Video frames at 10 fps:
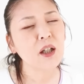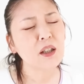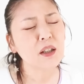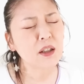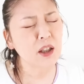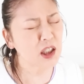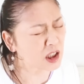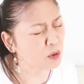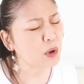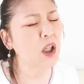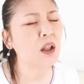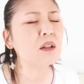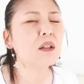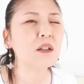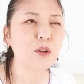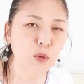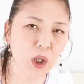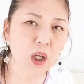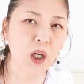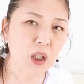体に痛みがあったりと
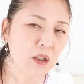か、